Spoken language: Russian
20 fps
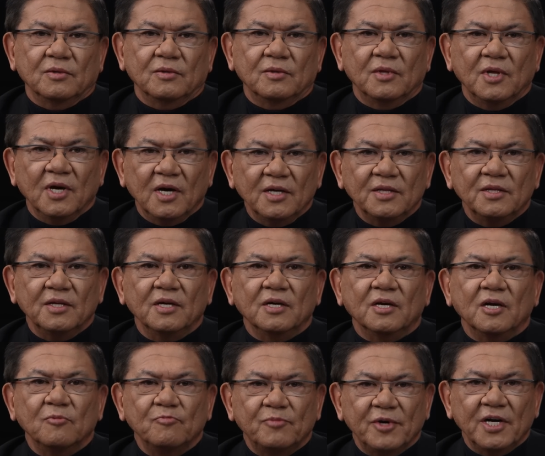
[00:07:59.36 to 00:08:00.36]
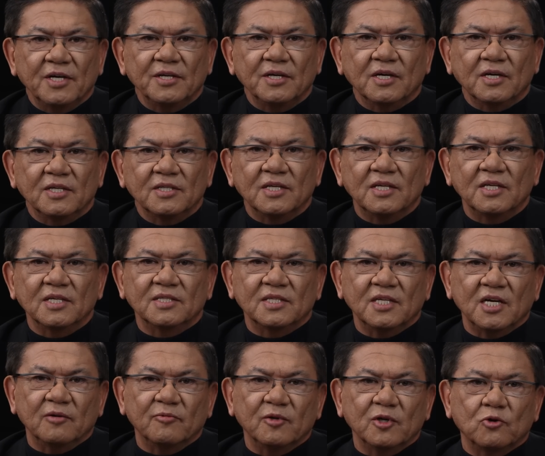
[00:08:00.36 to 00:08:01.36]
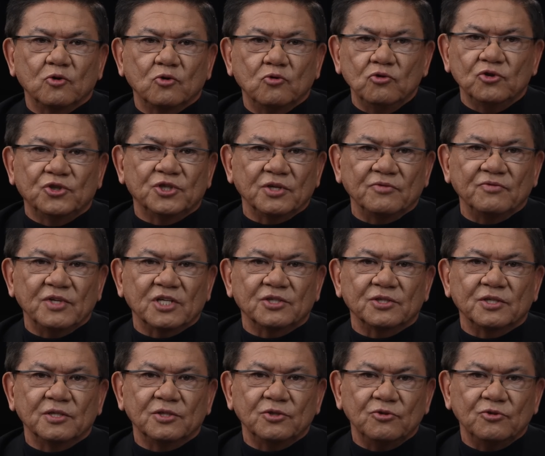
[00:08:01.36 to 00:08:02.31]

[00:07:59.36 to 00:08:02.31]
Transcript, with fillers: Данная компания оказалась самой худшей в нашей